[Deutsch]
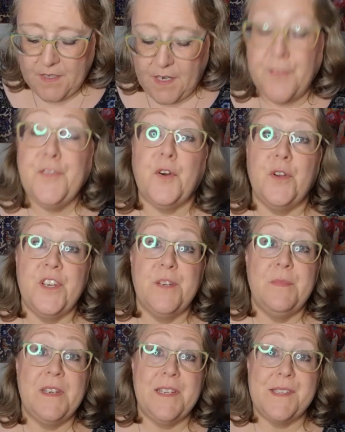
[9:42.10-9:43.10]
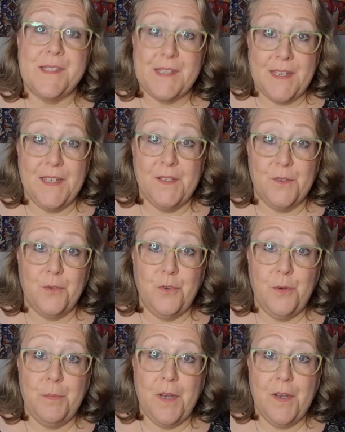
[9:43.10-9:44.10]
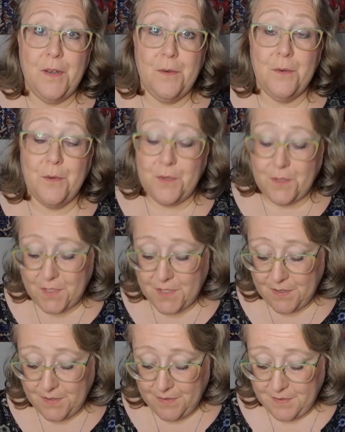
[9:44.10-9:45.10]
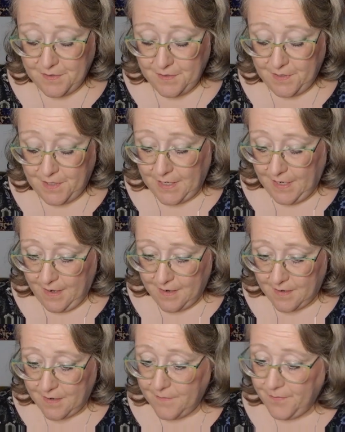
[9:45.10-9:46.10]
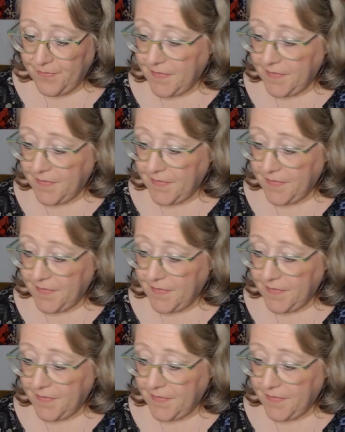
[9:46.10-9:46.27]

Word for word: Da freue ich mich sehr drüber und äh, ja,